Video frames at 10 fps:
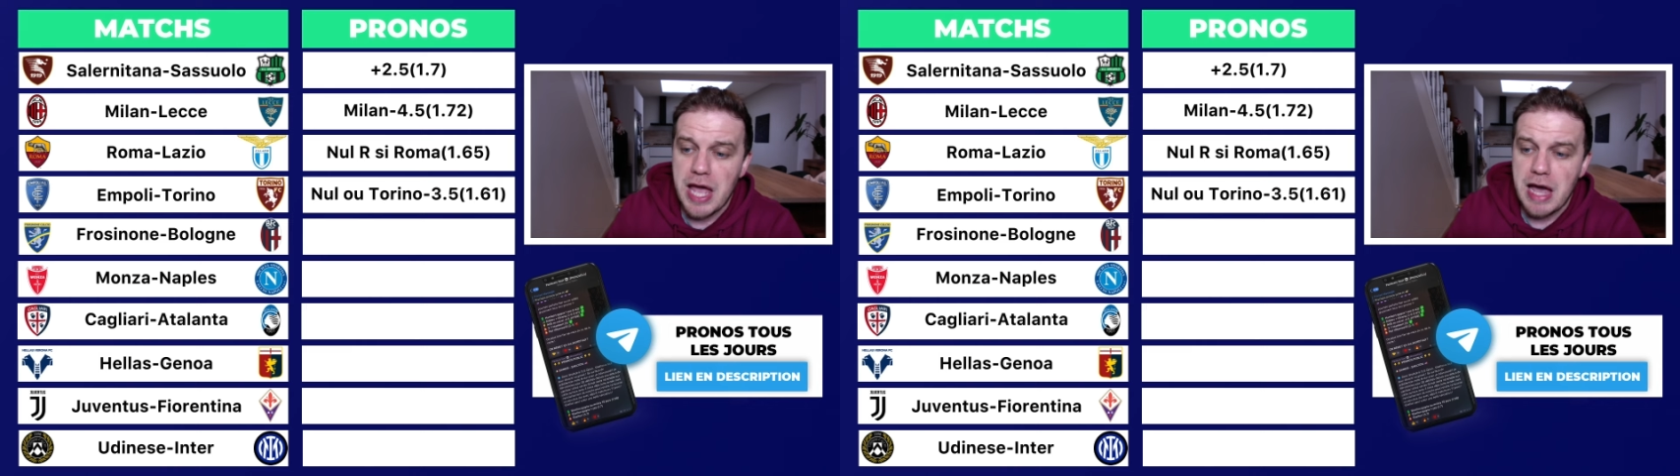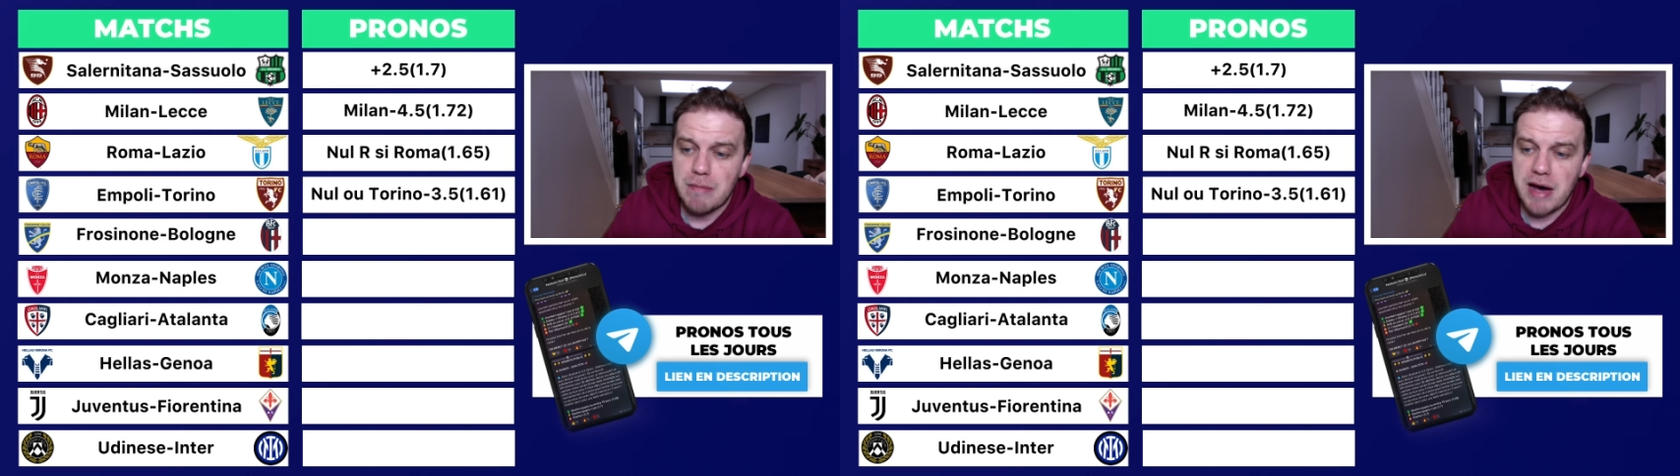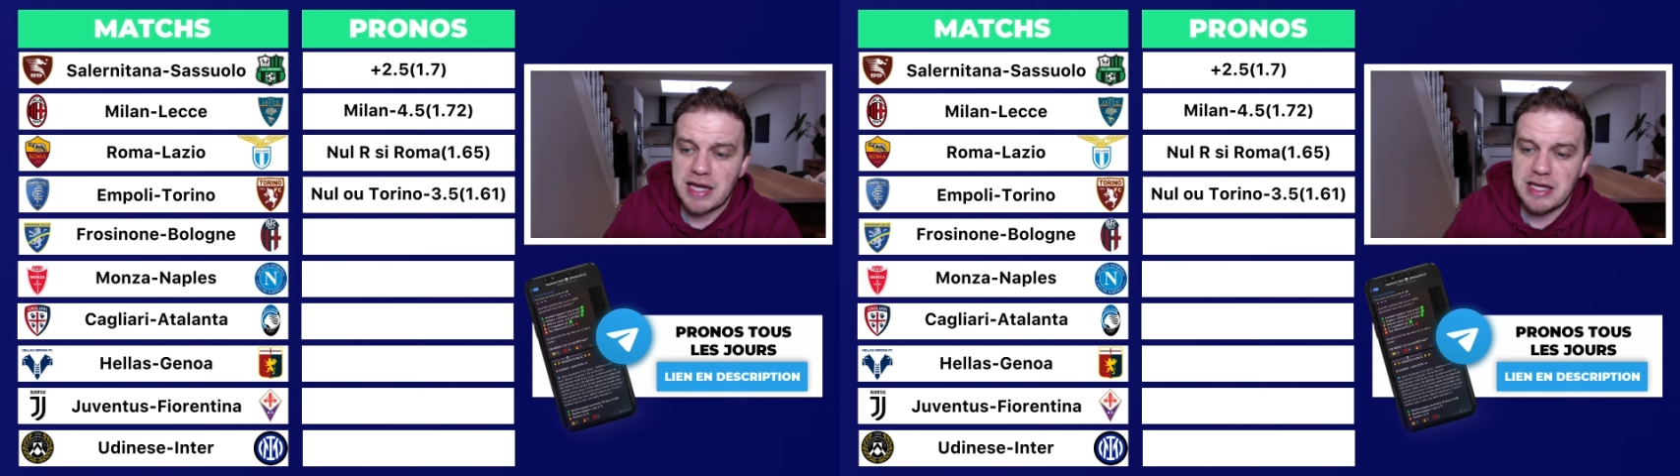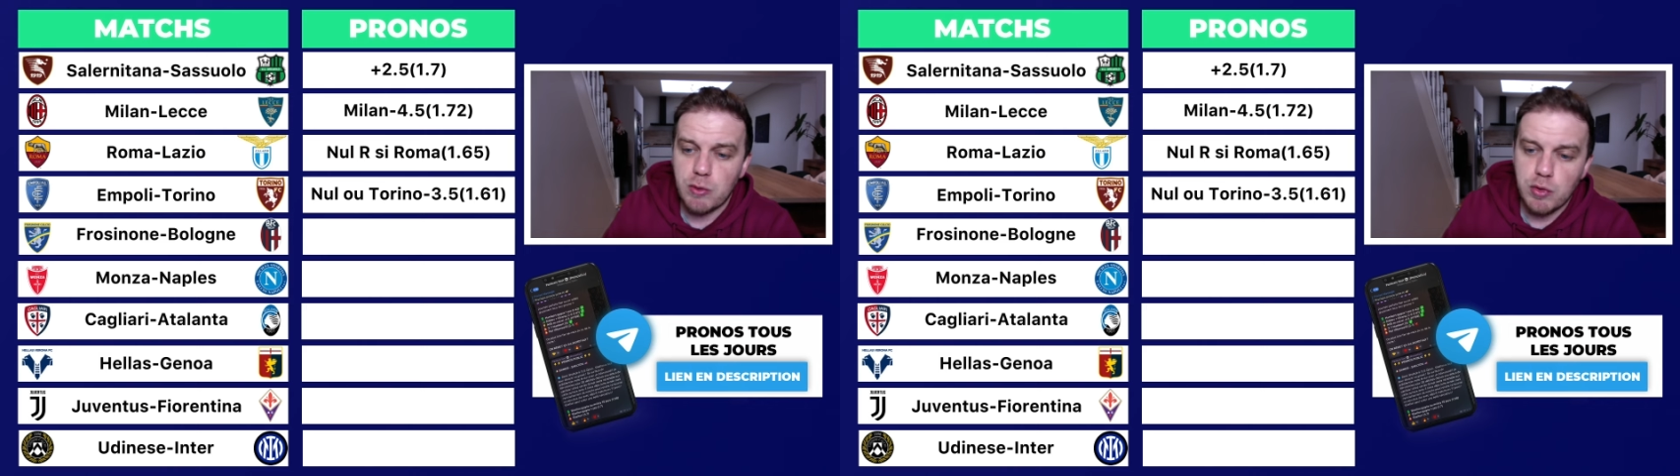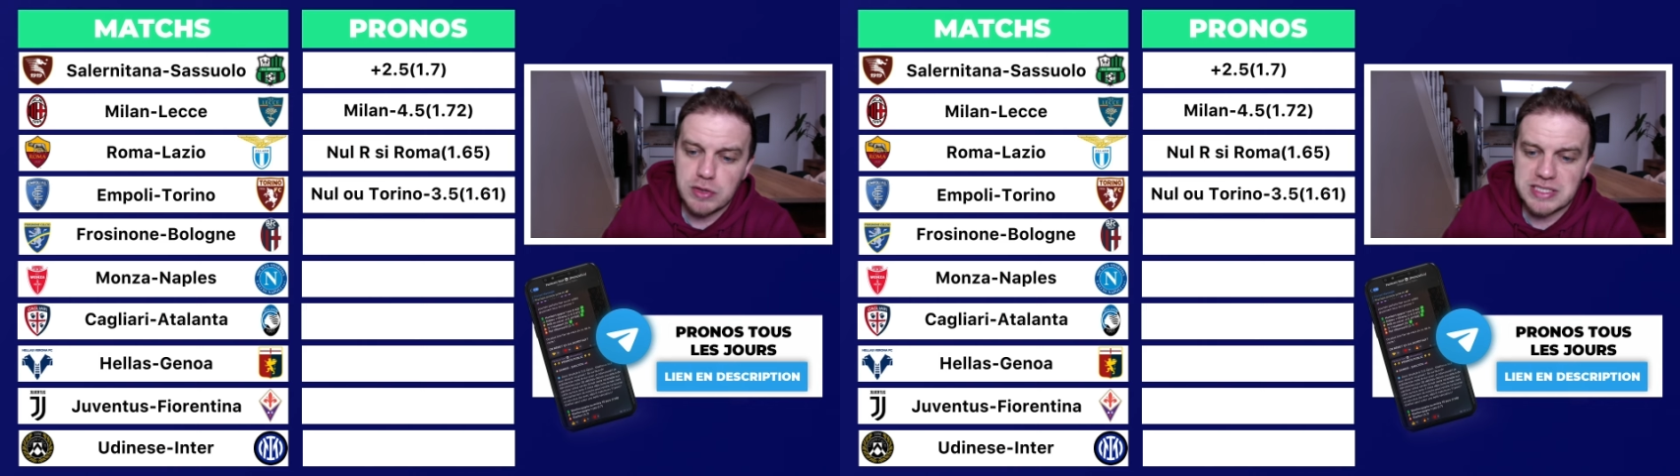marqués,
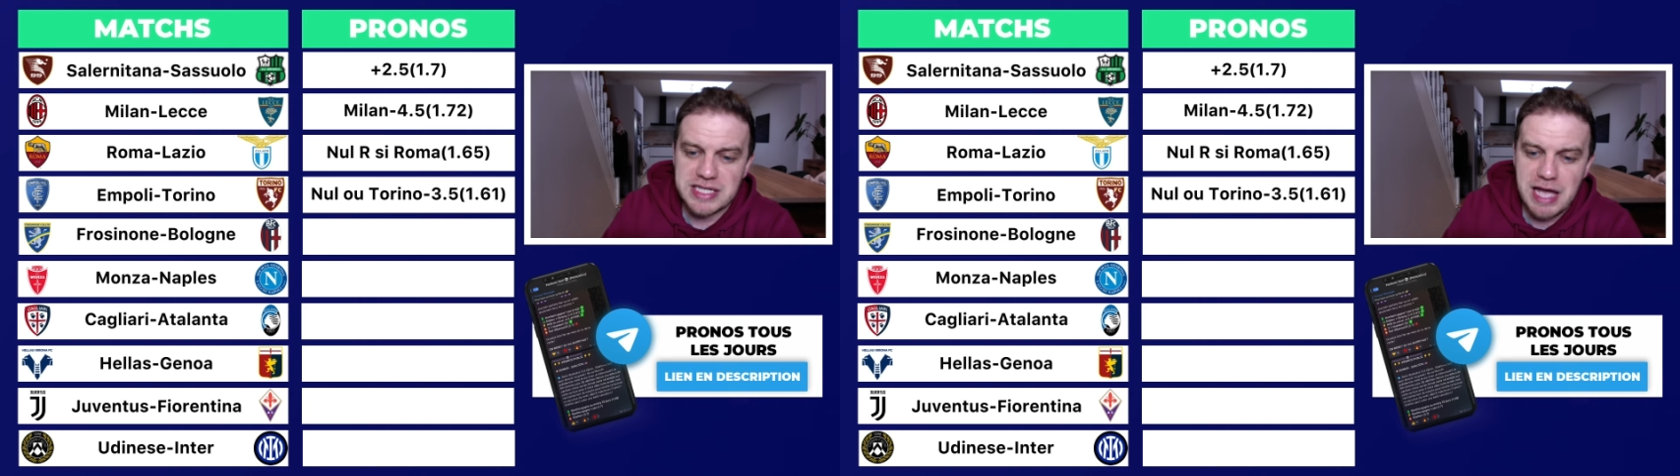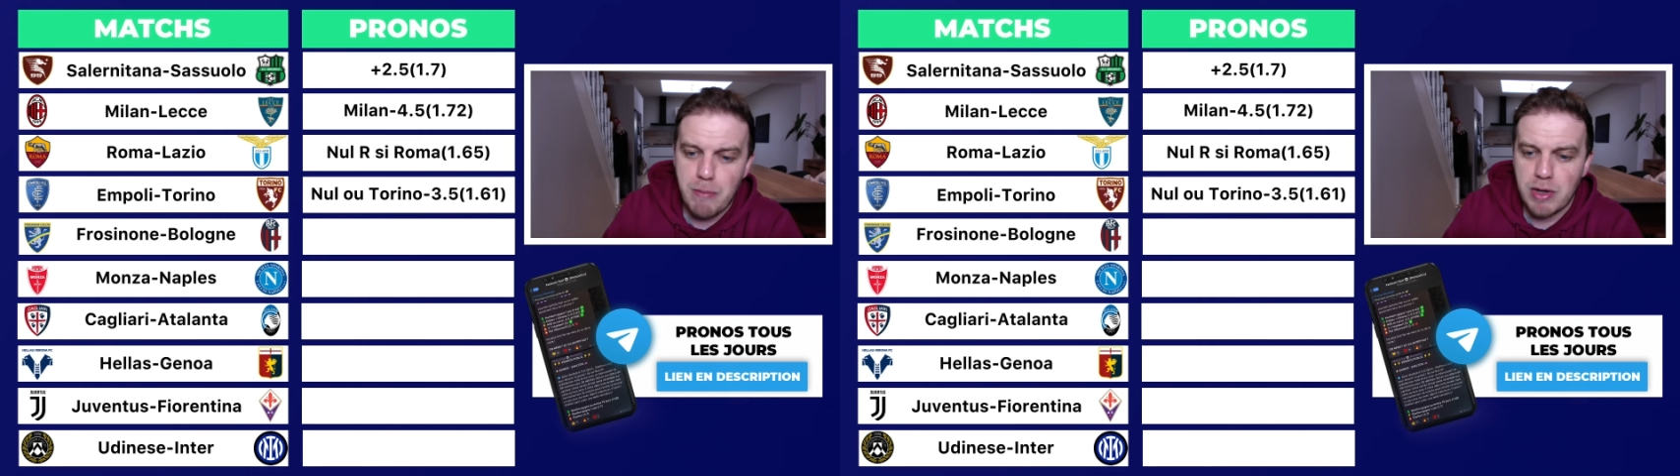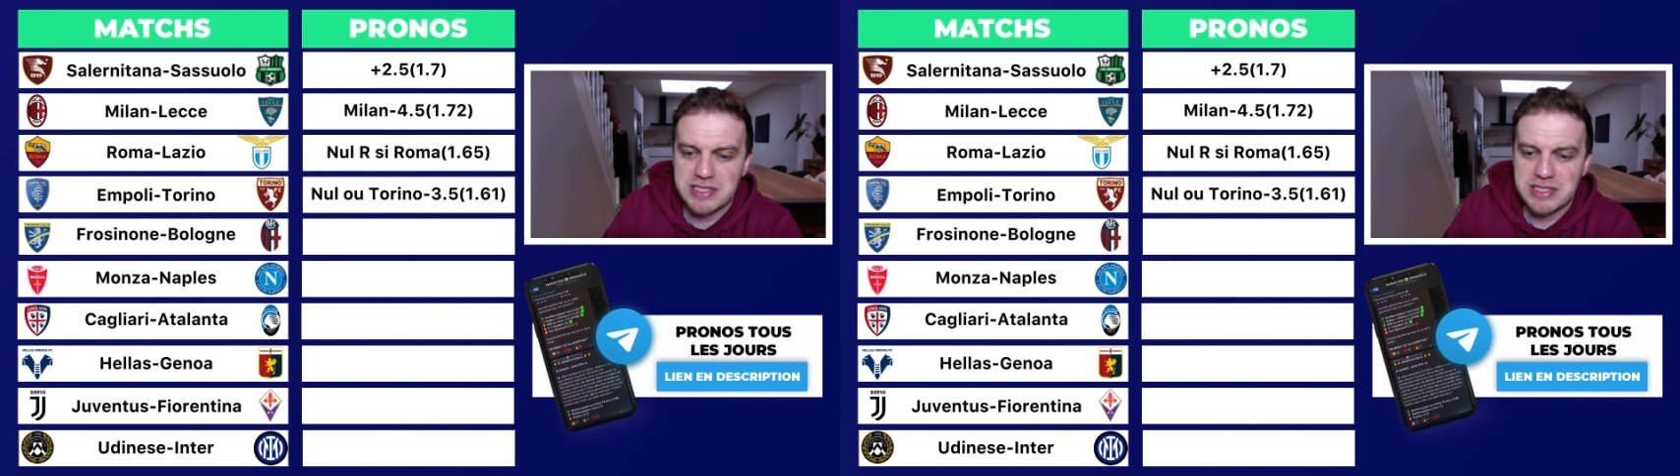on le sait également